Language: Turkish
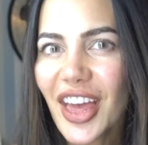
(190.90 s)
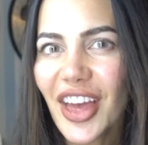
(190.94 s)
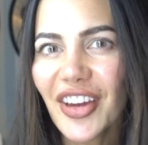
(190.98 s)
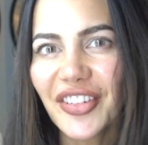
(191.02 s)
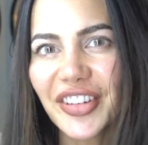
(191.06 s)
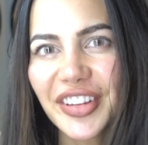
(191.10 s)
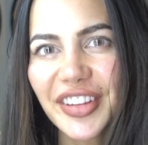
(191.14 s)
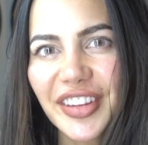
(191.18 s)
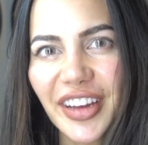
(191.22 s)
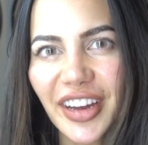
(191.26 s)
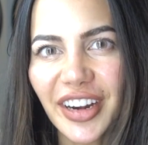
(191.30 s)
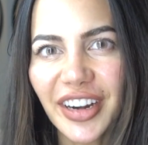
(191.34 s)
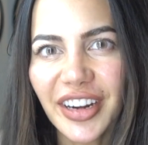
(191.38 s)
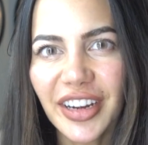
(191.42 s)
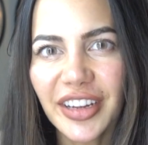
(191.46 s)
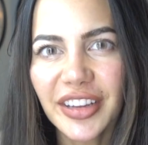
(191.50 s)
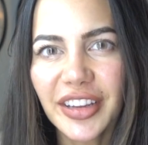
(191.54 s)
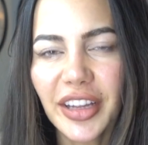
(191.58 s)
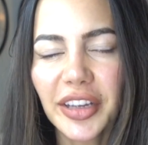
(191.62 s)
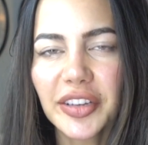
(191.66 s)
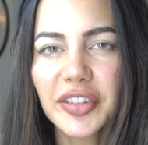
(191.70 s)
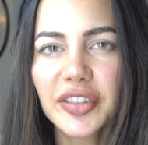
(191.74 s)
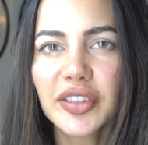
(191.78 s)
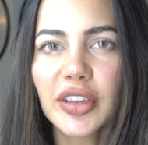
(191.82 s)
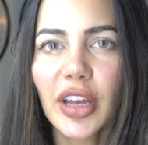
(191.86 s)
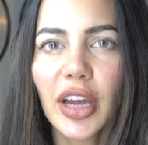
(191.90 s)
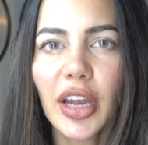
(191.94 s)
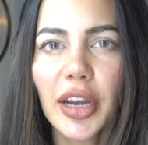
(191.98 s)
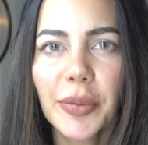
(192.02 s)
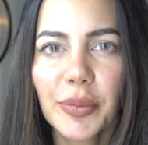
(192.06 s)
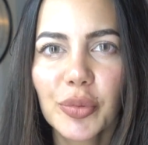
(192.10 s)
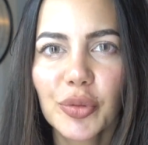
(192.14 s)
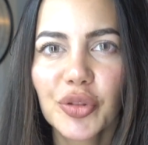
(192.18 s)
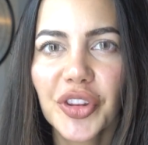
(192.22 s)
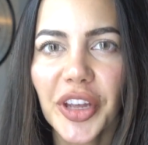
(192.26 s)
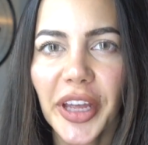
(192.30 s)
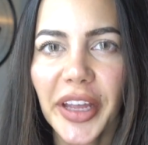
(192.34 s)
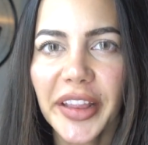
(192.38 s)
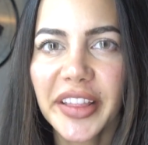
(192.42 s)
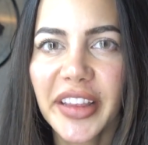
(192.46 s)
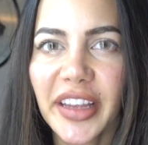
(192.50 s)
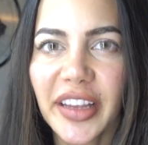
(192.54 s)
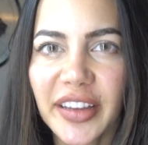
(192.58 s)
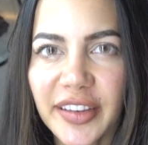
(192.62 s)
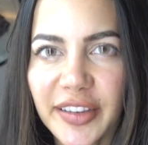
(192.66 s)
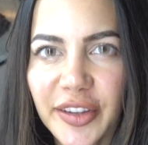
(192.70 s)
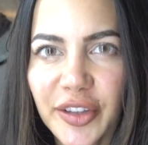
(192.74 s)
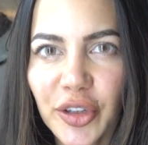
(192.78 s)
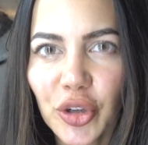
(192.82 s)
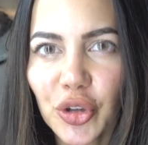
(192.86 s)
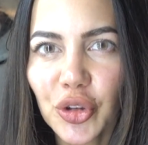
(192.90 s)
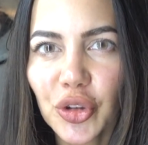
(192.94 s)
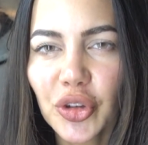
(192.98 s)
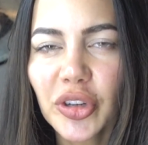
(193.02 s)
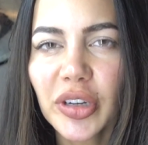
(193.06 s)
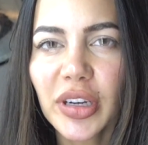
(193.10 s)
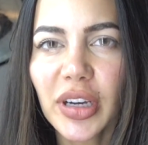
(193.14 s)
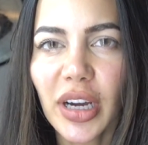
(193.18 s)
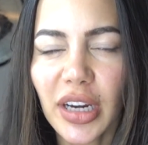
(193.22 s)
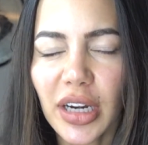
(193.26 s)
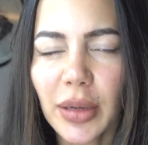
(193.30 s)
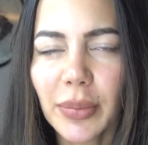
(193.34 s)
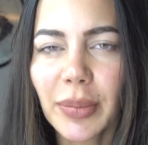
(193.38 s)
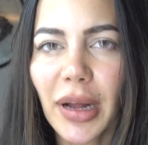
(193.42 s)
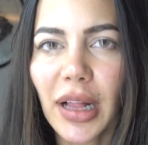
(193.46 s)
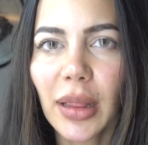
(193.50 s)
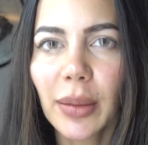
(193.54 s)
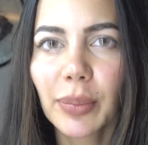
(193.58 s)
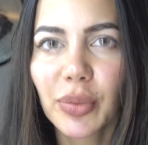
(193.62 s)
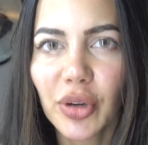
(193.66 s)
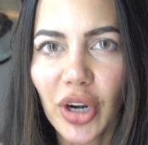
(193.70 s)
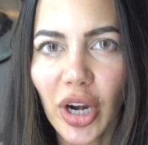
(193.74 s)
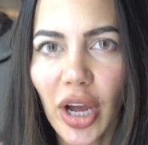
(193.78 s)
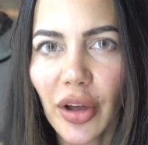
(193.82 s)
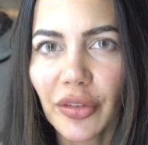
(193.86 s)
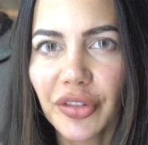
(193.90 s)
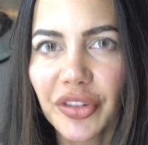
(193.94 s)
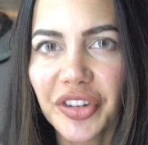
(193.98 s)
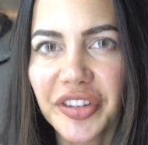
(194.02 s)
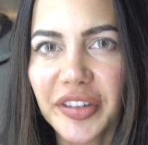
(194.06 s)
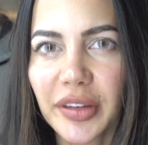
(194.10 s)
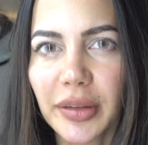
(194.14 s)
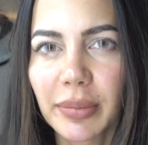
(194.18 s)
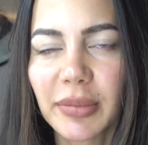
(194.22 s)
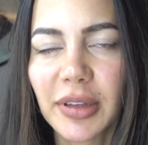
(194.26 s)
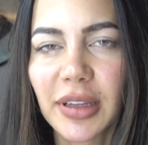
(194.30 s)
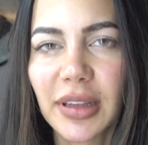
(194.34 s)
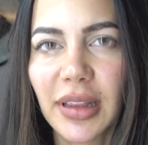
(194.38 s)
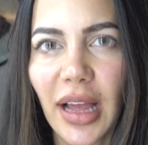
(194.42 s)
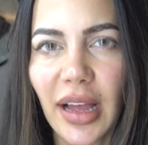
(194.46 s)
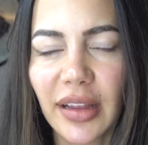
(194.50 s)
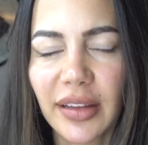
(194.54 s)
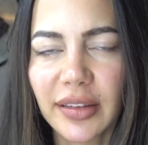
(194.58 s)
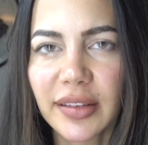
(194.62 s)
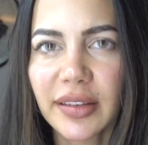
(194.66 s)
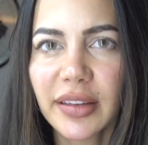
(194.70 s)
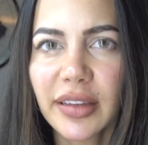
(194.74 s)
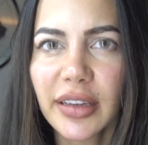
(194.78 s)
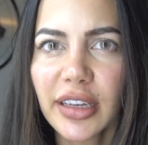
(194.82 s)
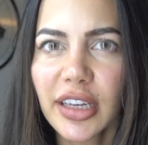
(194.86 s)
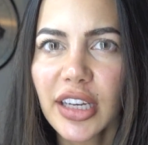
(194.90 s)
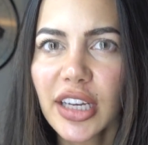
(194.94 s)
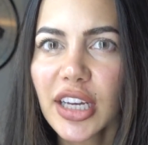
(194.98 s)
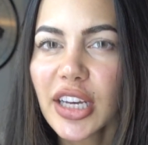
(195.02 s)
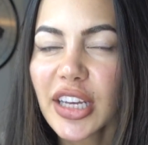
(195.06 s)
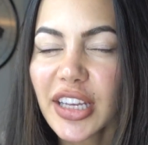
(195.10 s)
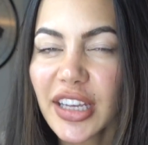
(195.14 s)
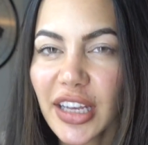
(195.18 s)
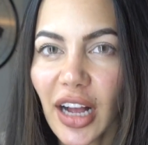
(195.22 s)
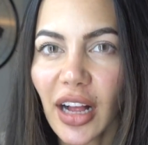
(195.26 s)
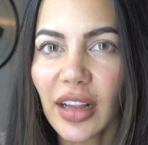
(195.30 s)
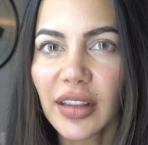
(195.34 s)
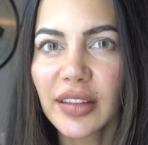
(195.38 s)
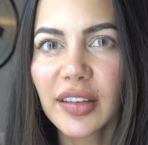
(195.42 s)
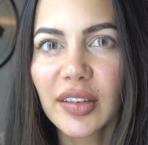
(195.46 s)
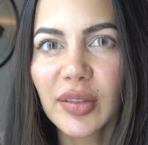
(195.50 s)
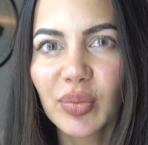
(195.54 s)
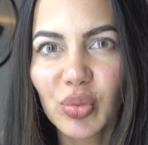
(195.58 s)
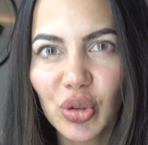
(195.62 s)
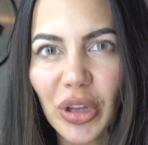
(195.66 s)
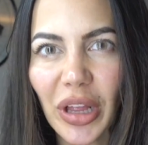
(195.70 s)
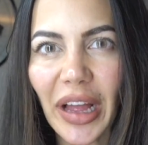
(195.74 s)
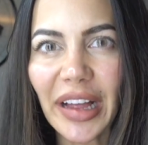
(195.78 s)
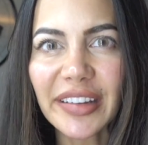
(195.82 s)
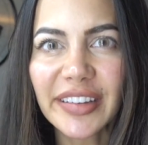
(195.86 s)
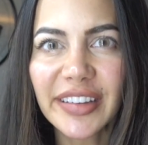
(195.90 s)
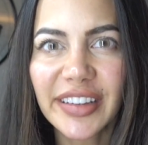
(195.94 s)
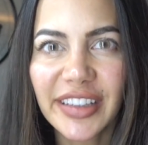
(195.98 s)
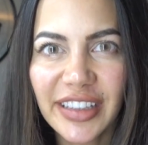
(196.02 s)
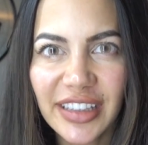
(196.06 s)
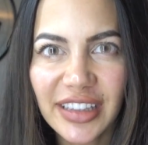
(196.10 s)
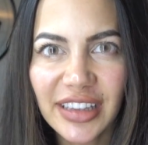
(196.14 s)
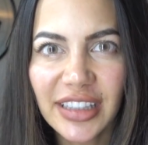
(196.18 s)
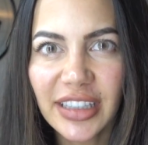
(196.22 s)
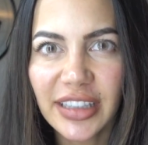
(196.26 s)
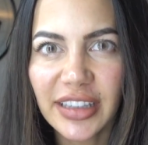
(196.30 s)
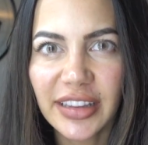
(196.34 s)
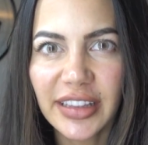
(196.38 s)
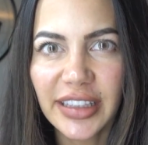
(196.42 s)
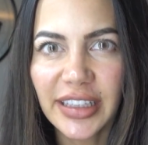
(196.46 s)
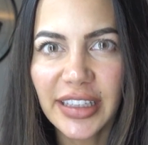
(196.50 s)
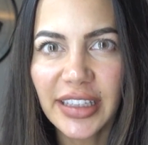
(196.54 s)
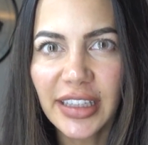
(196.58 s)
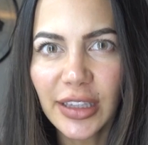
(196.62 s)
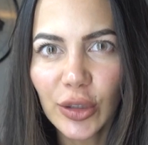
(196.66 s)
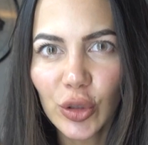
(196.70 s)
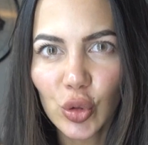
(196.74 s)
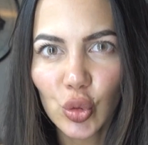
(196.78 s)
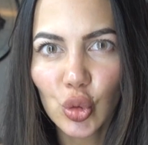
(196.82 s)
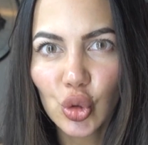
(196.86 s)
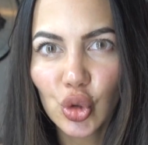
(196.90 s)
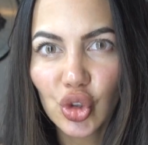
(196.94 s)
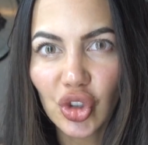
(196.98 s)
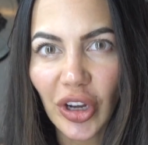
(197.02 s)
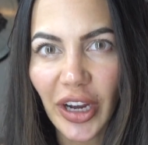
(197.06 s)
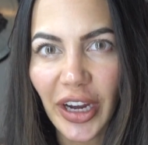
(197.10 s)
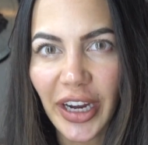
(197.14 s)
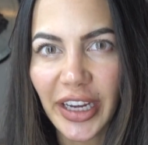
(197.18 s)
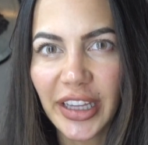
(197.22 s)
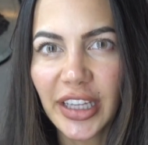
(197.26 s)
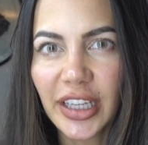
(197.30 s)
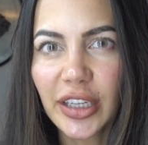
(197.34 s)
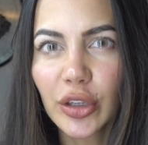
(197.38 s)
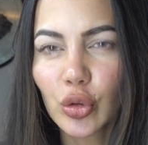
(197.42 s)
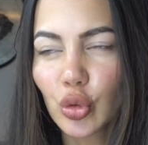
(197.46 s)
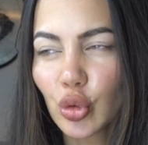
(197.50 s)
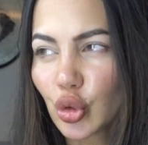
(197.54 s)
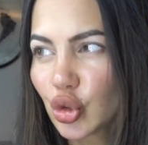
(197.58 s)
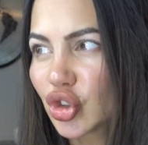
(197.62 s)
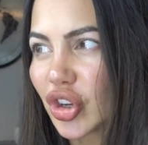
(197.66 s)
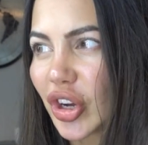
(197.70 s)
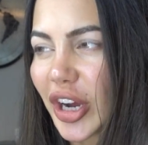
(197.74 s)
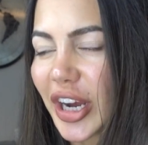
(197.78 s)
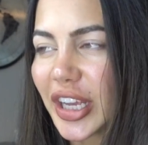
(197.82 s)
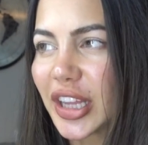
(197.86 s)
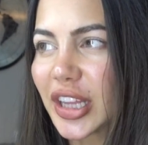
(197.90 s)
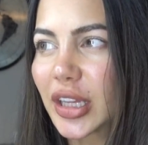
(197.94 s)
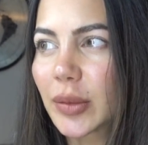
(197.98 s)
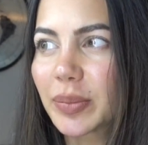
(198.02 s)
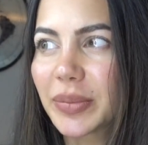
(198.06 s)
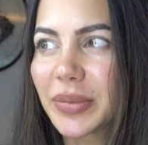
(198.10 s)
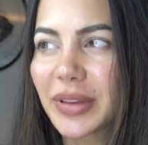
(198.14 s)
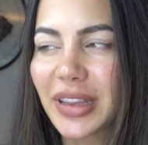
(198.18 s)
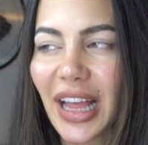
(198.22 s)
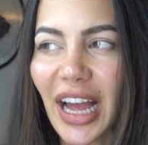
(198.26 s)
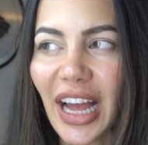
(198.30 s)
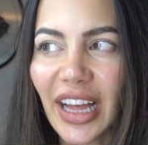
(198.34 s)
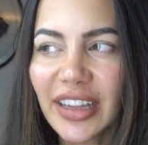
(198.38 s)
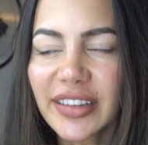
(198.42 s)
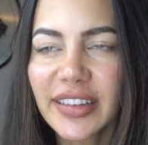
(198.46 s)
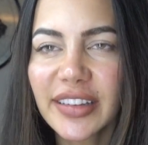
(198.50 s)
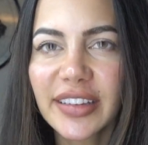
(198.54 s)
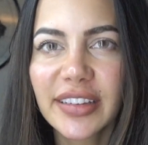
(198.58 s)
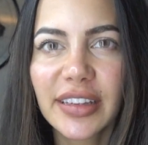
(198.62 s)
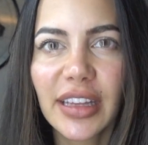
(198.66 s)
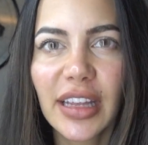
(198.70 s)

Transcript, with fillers: Evet arkadaşlar bu da Desio'nun Caramel Brown isimli lensi. Yalnız bu lens yıllık değil 3 aylık. 3 aylık bir lens.